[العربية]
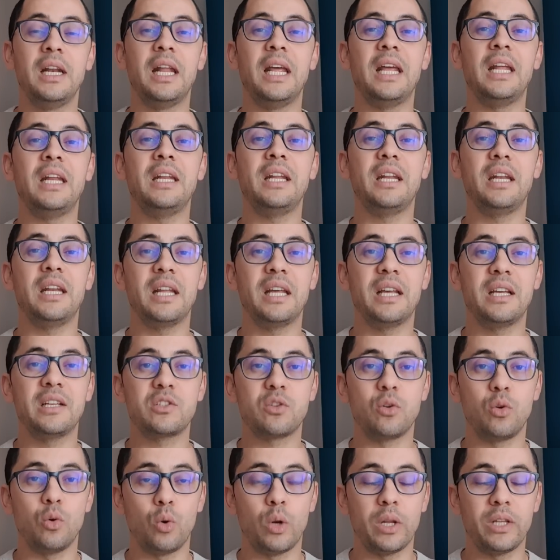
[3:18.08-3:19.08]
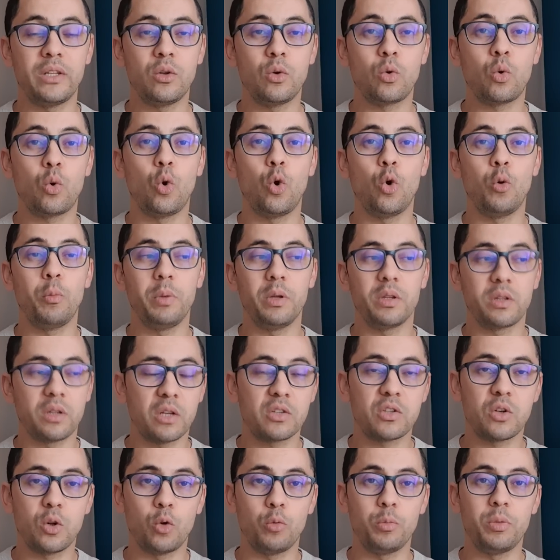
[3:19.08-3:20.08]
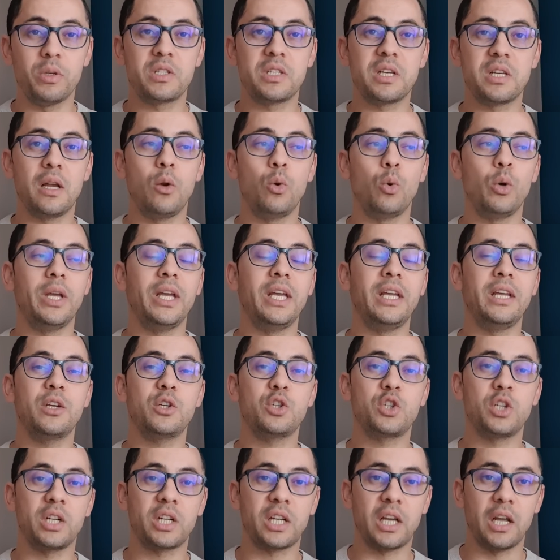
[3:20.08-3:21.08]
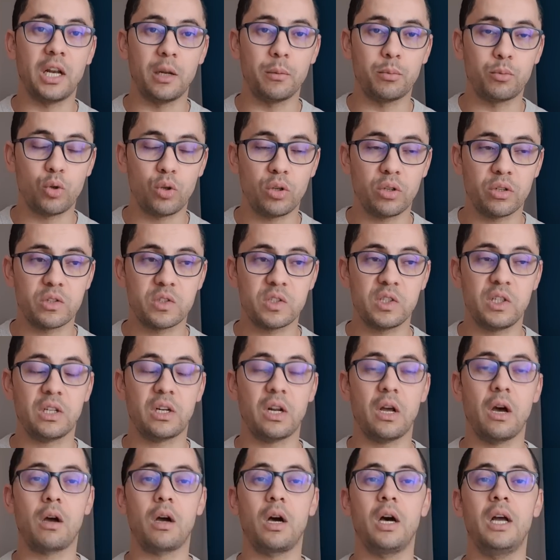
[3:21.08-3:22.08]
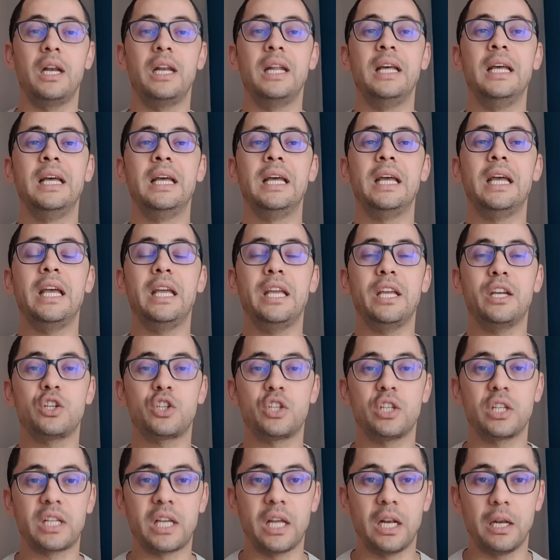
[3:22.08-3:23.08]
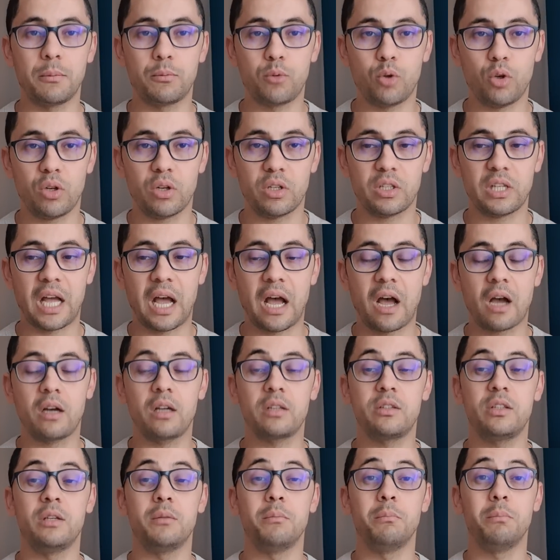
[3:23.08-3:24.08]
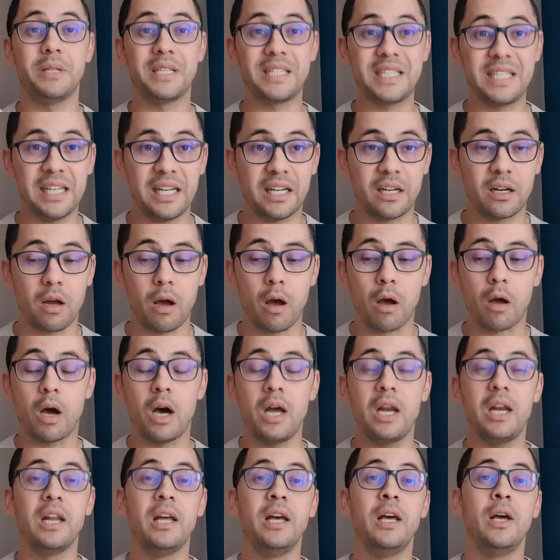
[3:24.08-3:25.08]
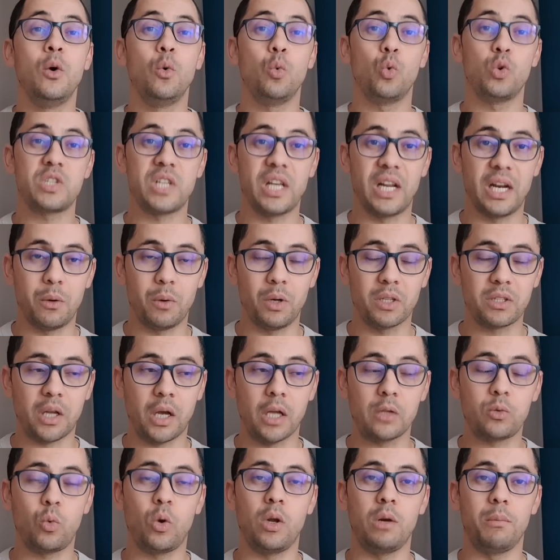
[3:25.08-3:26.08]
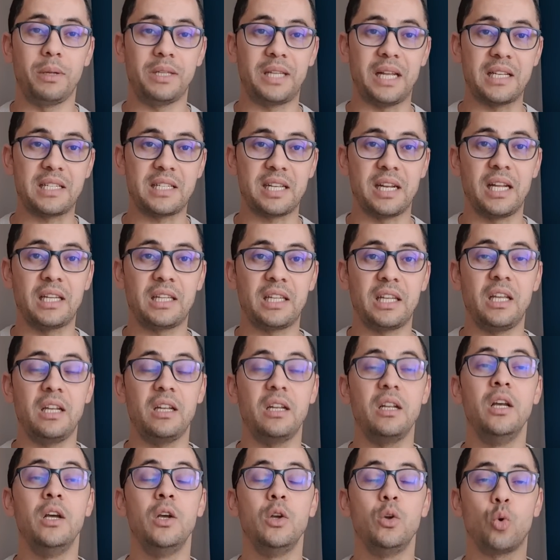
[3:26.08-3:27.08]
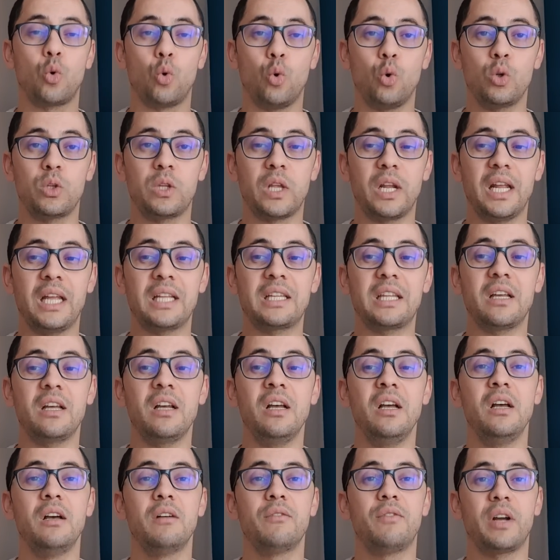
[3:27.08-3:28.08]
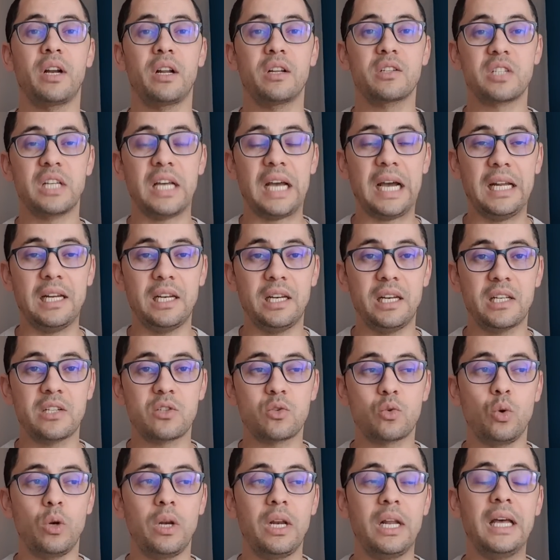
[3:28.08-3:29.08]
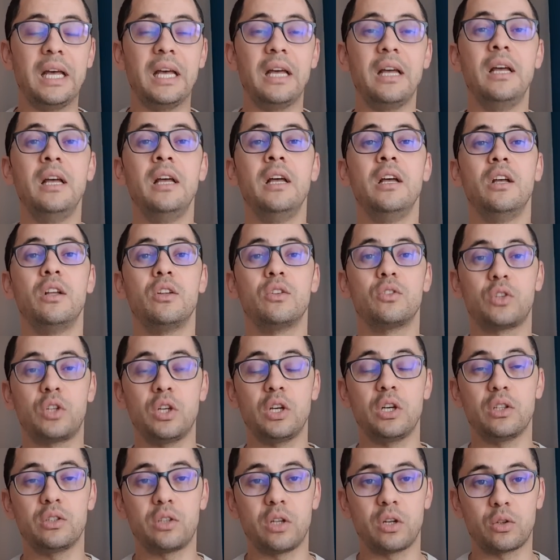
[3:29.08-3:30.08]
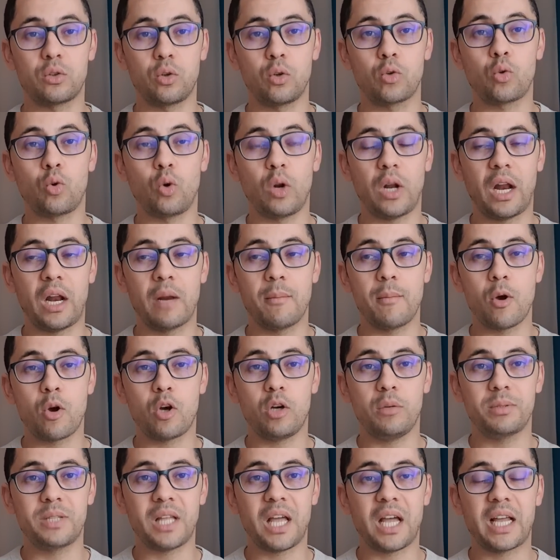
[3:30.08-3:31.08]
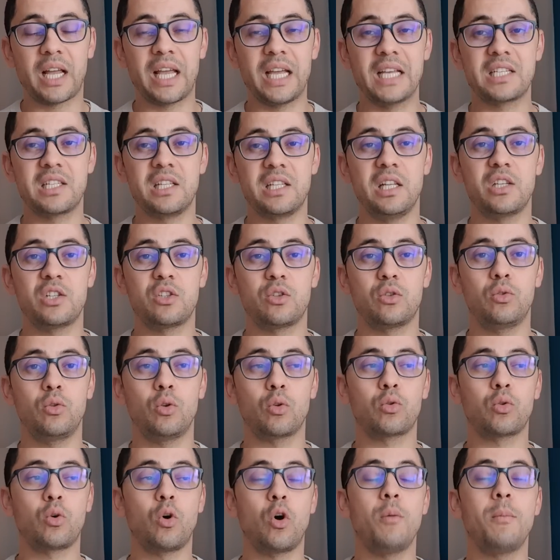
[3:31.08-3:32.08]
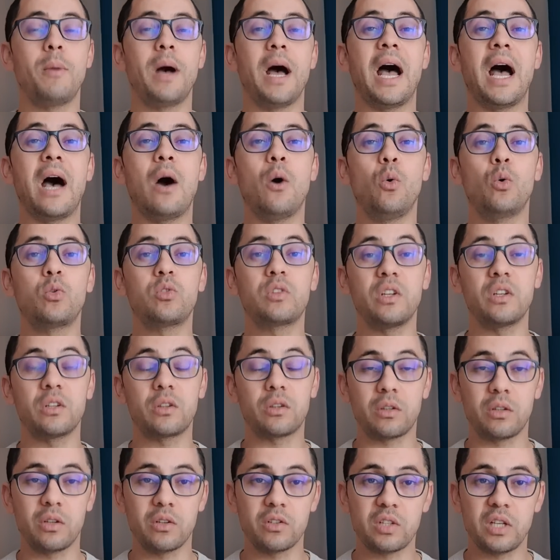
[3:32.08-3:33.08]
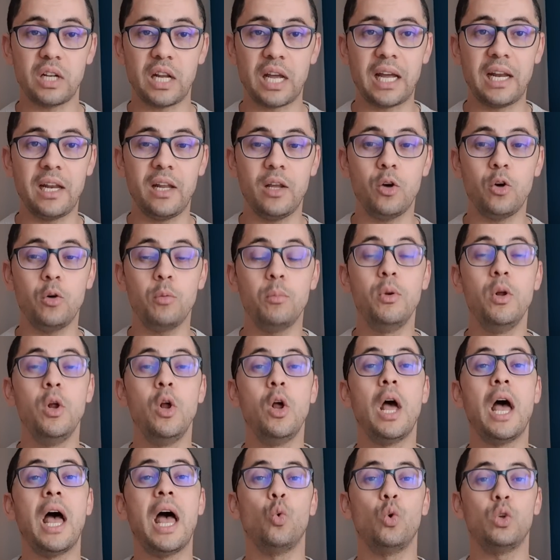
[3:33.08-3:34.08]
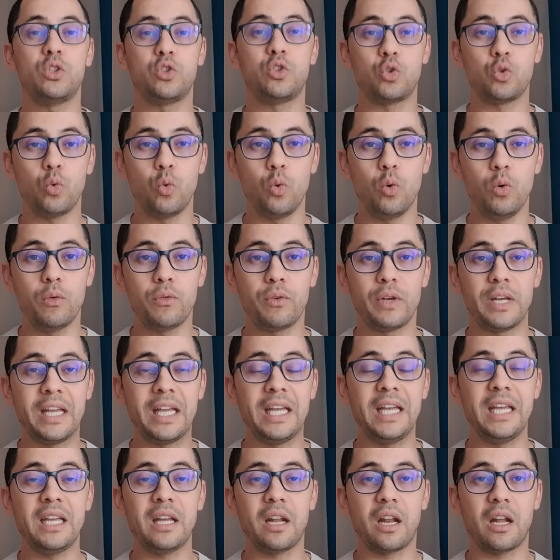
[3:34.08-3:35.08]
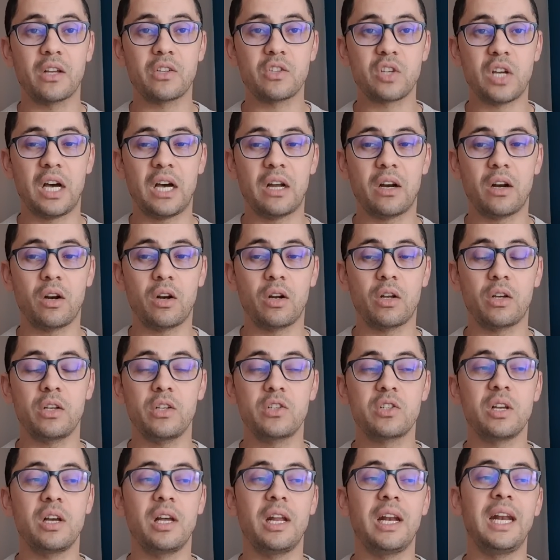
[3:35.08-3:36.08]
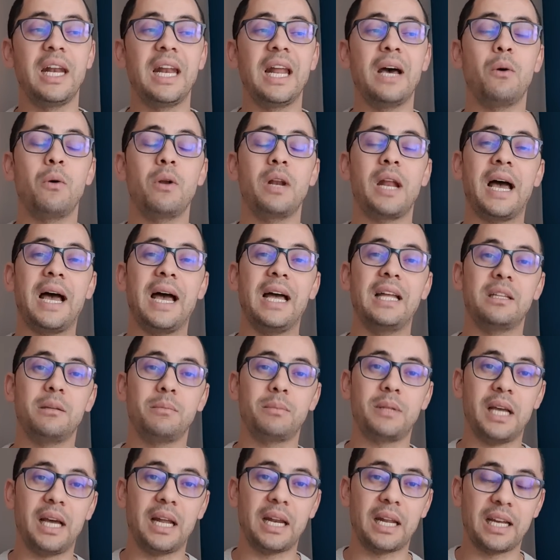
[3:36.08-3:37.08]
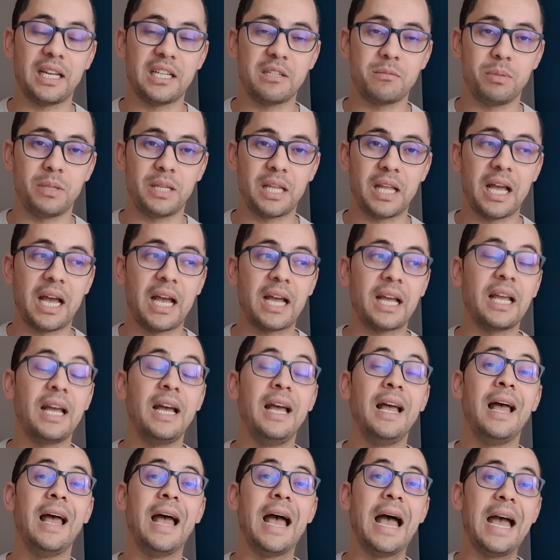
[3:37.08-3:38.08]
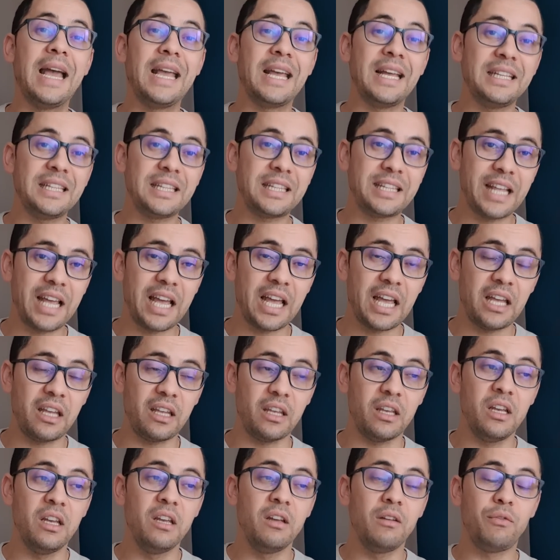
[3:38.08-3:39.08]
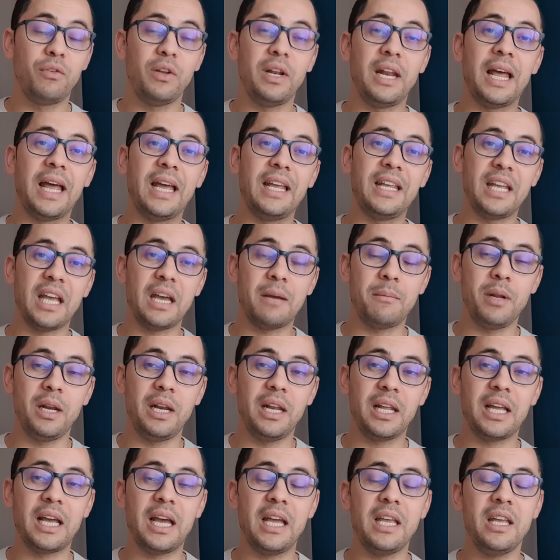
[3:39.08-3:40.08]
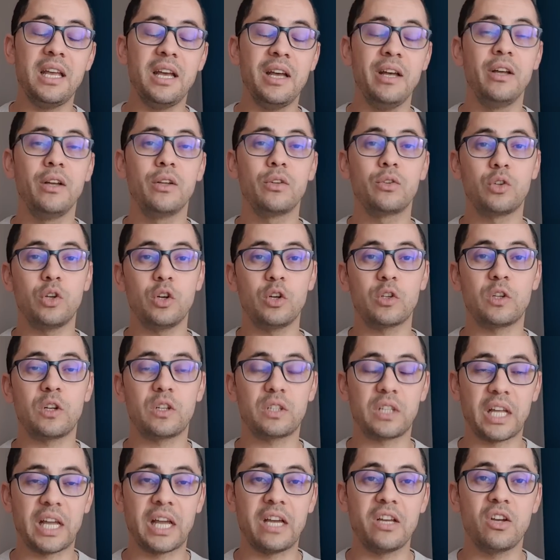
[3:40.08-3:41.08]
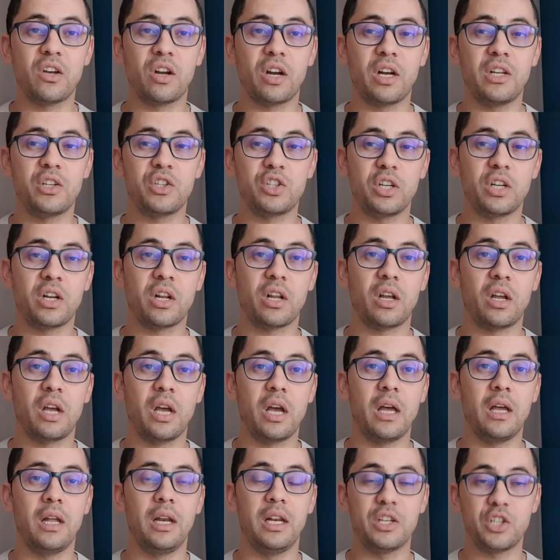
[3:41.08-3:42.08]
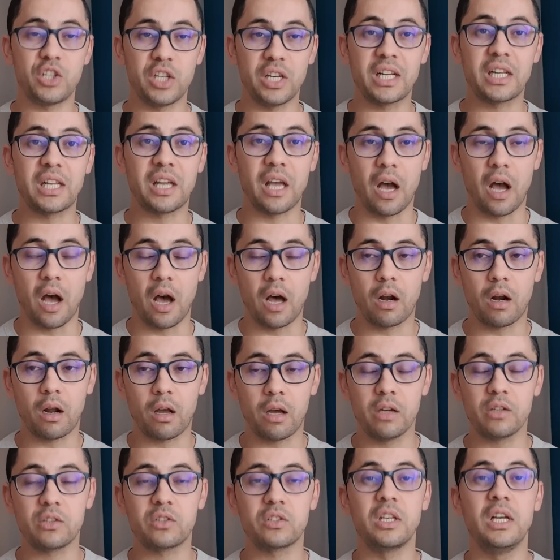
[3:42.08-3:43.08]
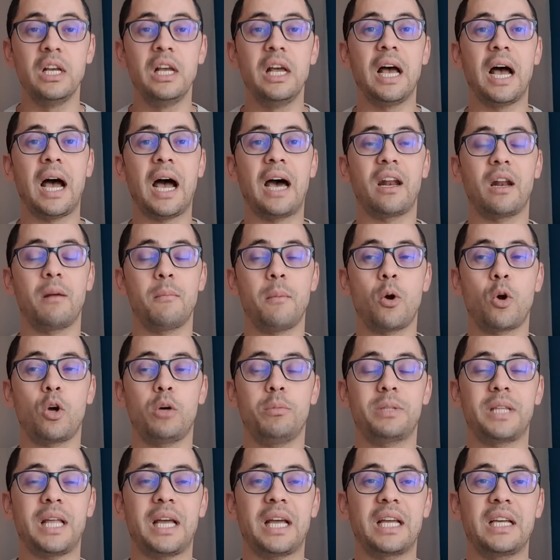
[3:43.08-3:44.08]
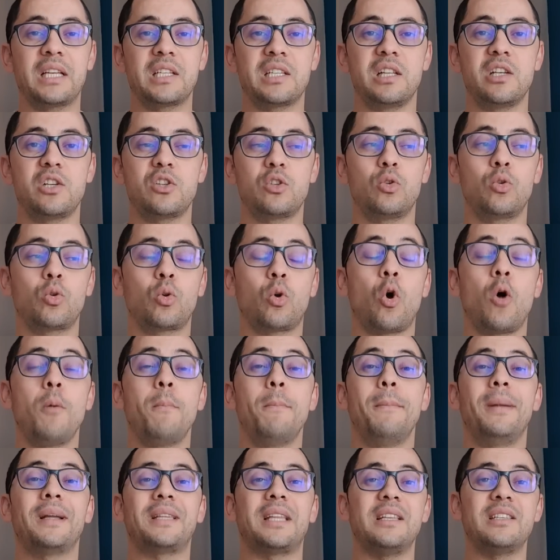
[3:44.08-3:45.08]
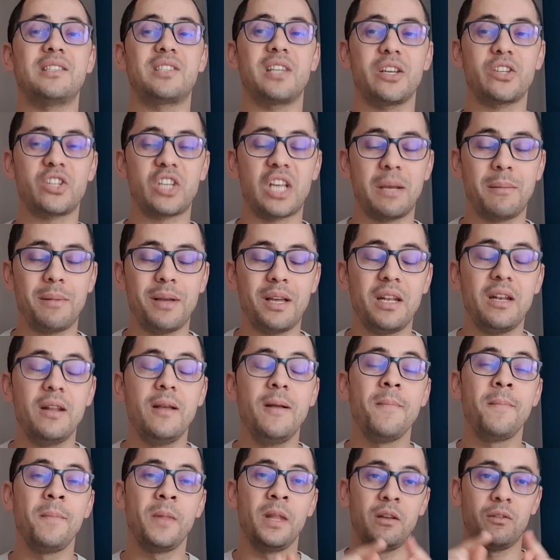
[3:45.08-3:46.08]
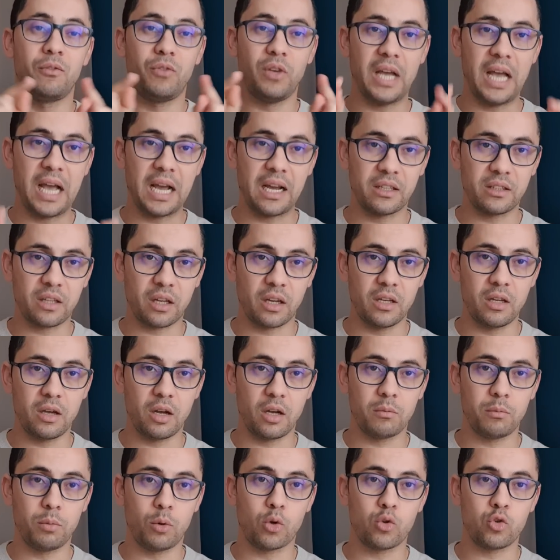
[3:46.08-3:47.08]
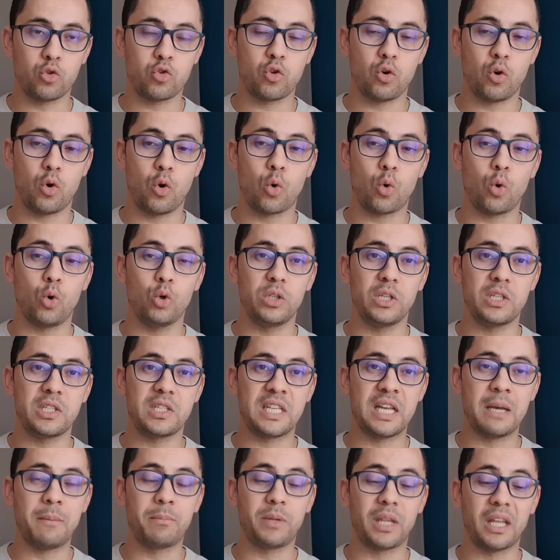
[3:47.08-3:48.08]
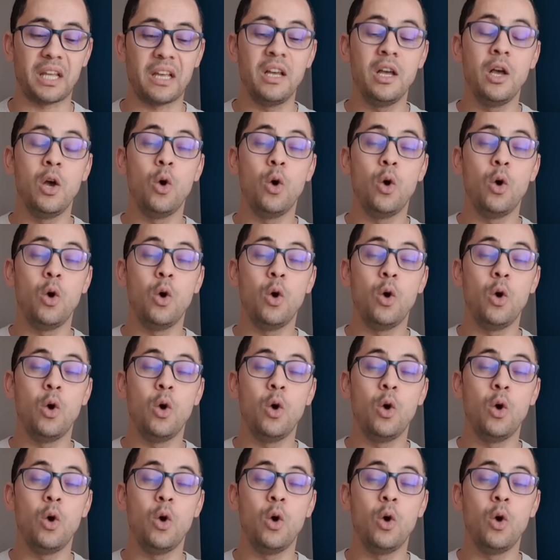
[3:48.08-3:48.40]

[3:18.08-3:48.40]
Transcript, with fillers: لان الناس الهولنديين كلهم بيتصلوا وبيسالوا ايه هي الشركه اللي بتعرض سعر اقل ايه هي الشركه اللي بتعرض عقد بسعر اقل وسنوات اطول بدل سنتين يكونوا ثلاثه فنصيحه للناس كلها تقدر تدخل على الموقع بتاع جايز دوت كوم او تتصل عليهم وتشوف ايه هي الاسعار الرخيصه لو العقد بتاع الغاز بتاعك هينتهي في الايام اللي جايه تقدر تغير لشركه لشركه ارخص على الموقع بتاع جايز دوت كوم ما تنساش كمان في حاجه اتغيرت بخصوص العقود الثابته